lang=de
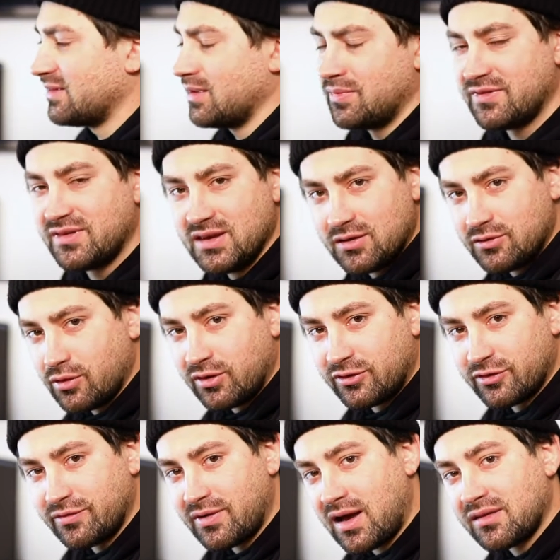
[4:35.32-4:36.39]
selbst hier
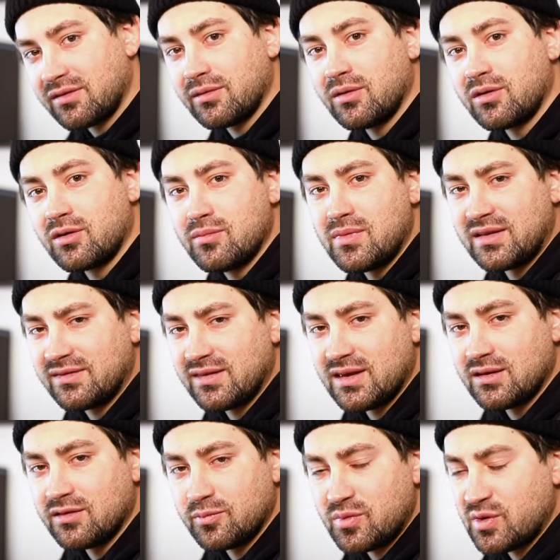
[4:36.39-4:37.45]
deutsche Fahrzeuge,
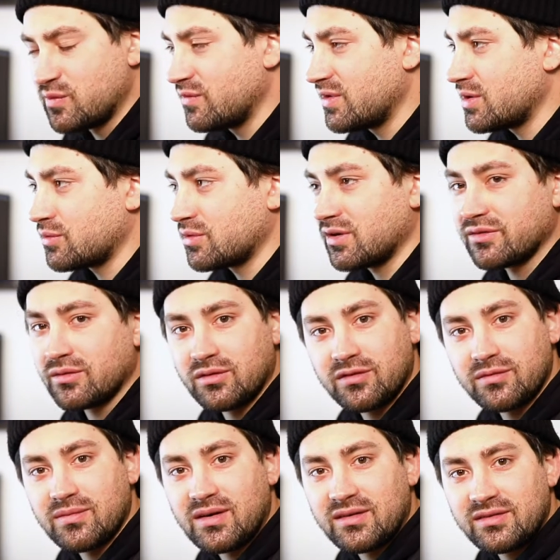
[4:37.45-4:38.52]
Mercedes, BMW oder
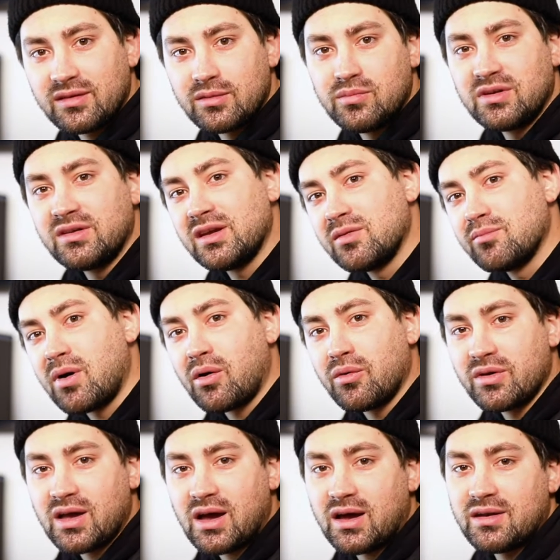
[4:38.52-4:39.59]
sonst was mit den
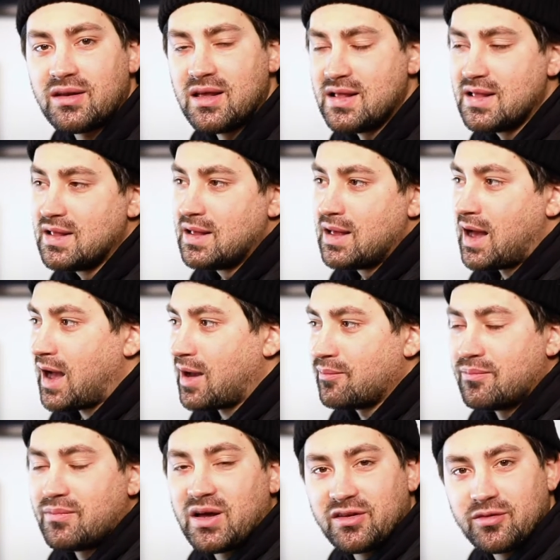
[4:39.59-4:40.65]
Baujahren
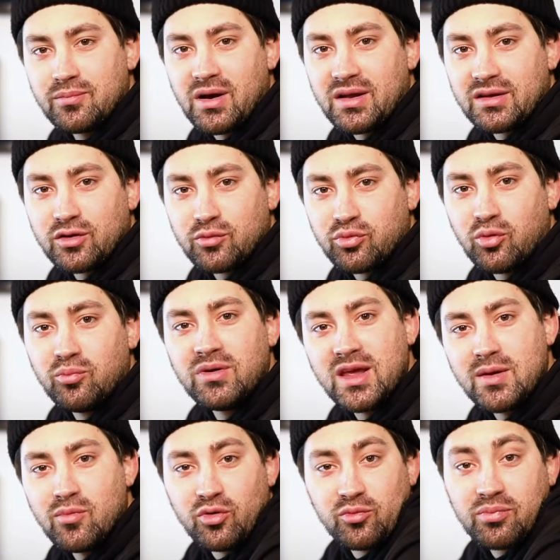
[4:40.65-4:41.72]
haben manchmal ihre
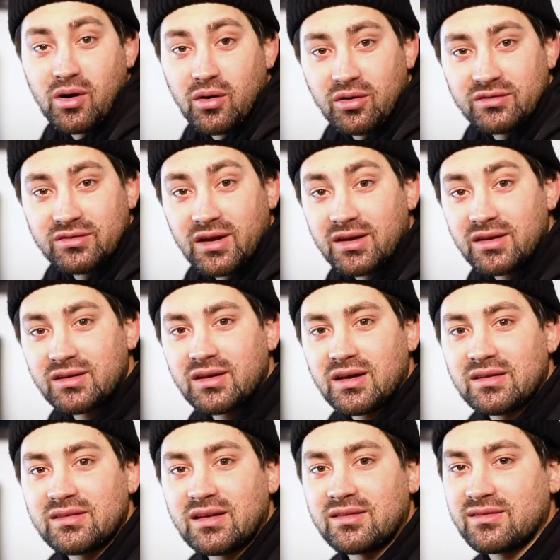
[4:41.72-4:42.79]
Probleme und brauchen da ihre
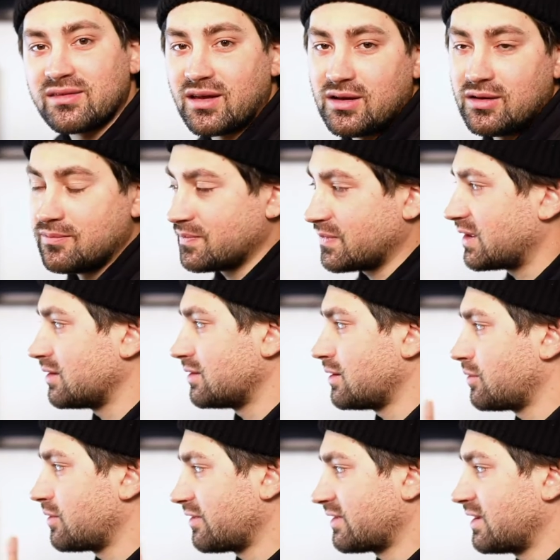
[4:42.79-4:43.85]
Ersatzteile.
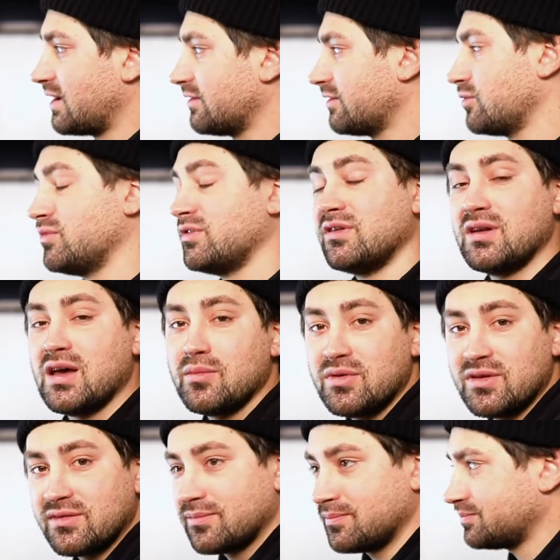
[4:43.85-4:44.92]
Genau das gleiche mit den
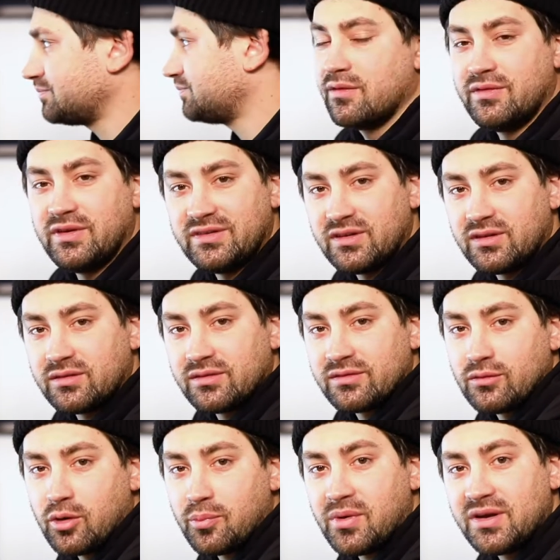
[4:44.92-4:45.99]
Amis. Wichtig
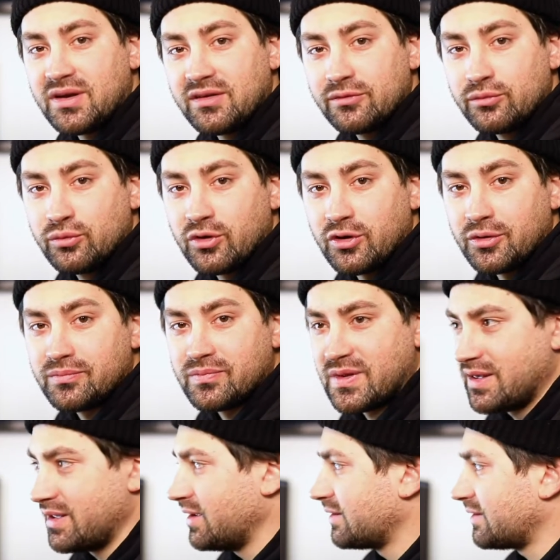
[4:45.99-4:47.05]
ist noch bei der Suche,
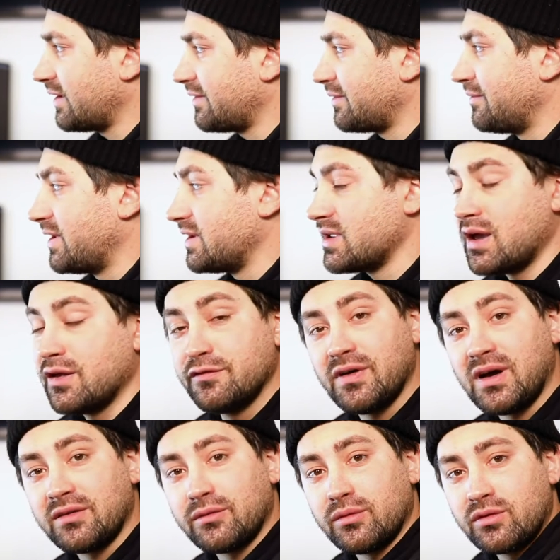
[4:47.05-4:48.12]
dass wenn ihr ein
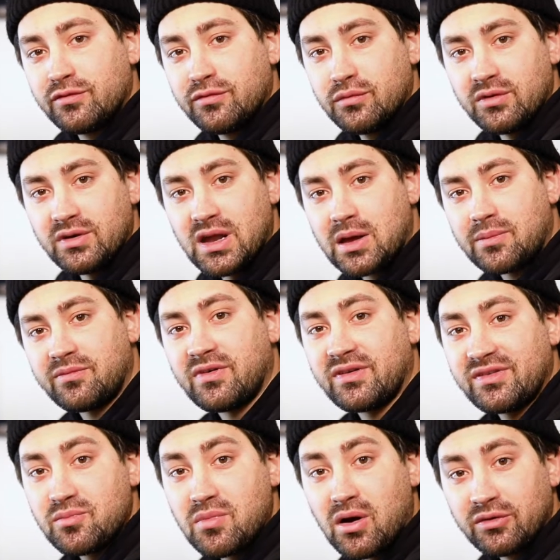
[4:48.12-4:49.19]
Fahrzeug gefunden habt,
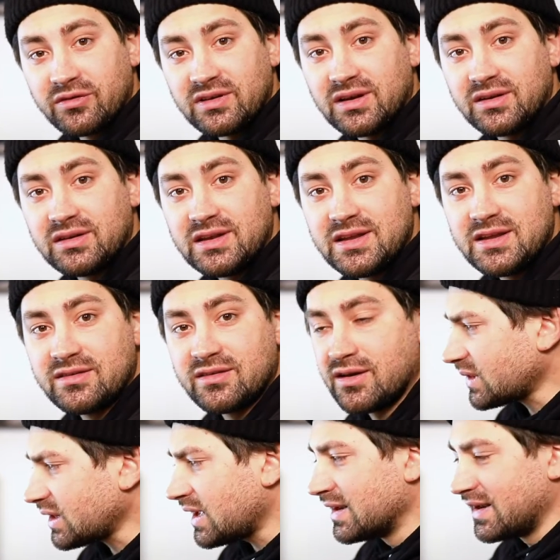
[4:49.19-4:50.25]
was im Ausland liegt,
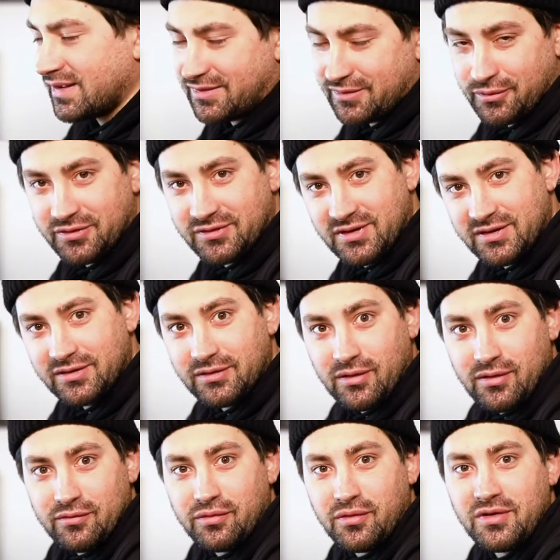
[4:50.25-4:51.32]
lasst euch nicht
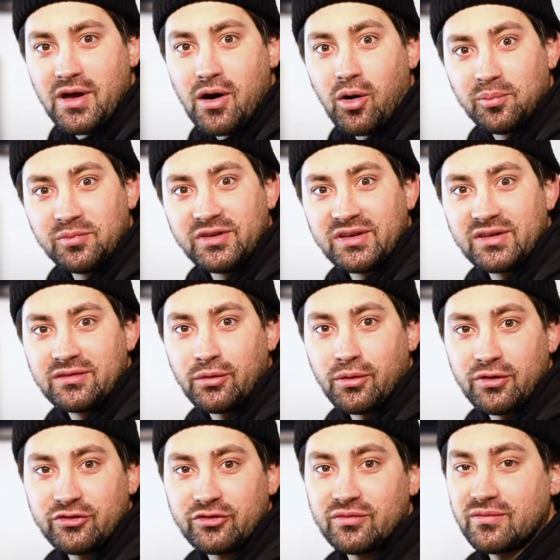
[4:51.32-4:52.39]
von der Optik
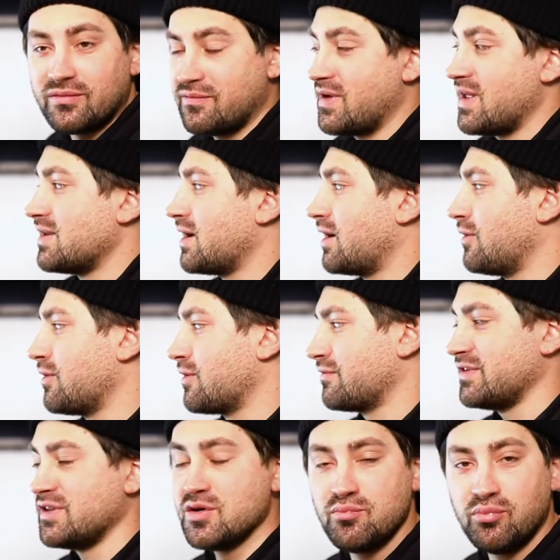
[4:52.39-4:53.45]
täuschen, wenn da
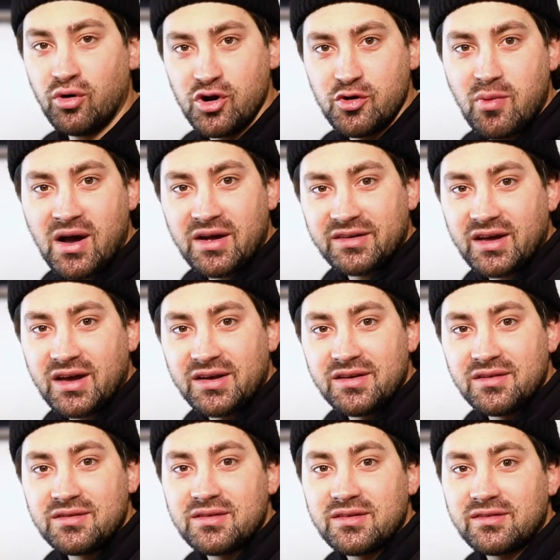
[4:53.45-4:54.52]
irgendwie eine Bullbar dran
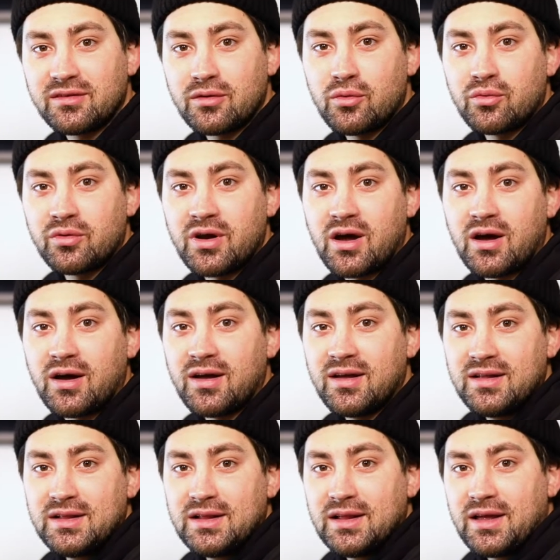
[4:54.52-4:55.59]
ist oder
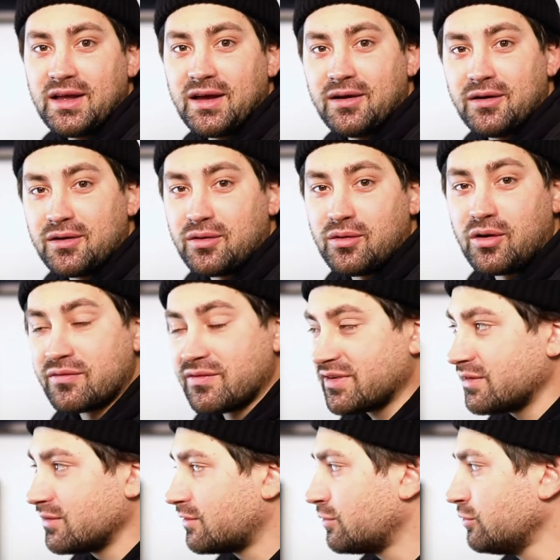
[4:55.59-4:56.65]
äh,
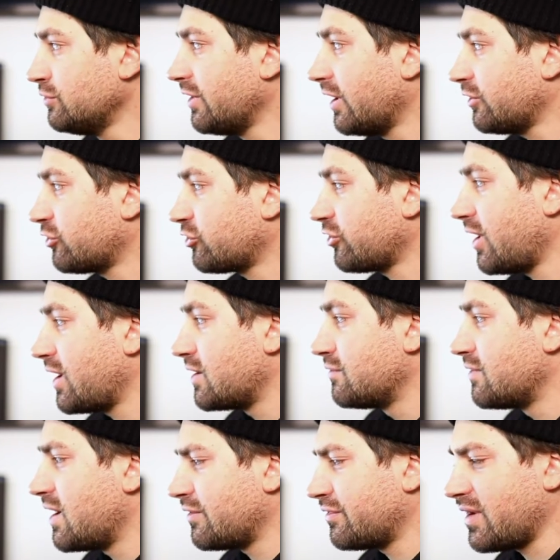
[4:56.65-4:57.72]
irgendwelche
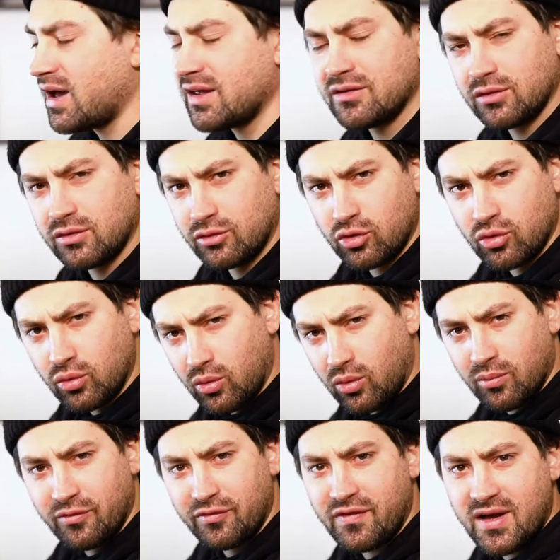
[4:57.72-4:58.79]
Zusatzscheinwerfer, andere
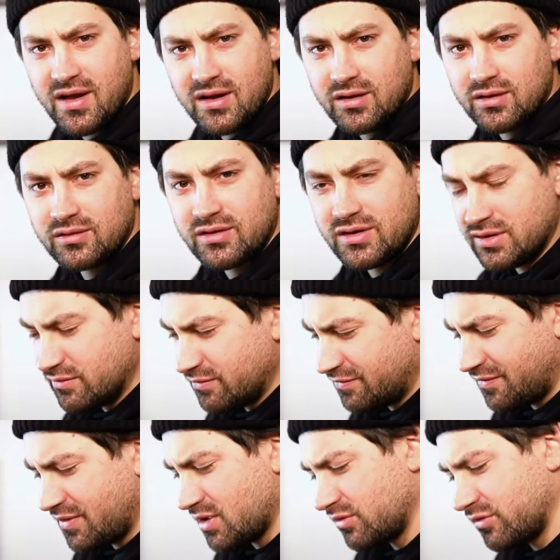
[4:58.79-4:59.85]
Chromfelgen, die
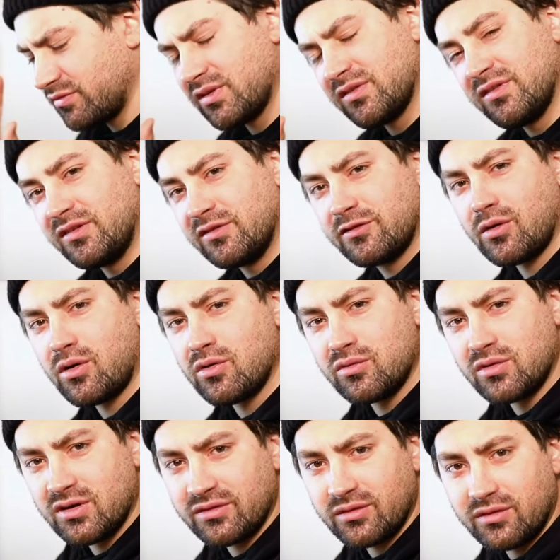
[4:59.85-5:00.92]
24 Zoll
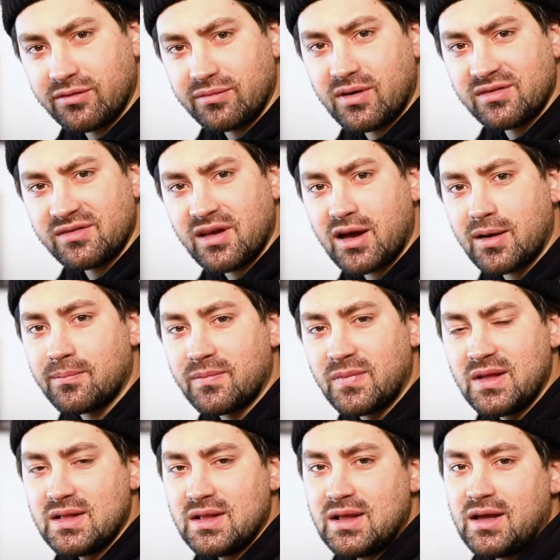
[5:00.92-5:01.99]
oder sonst was haben.
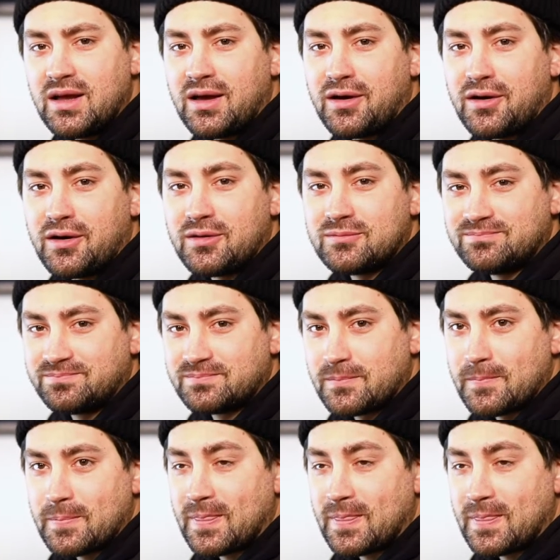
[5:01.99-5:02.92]
Ähm,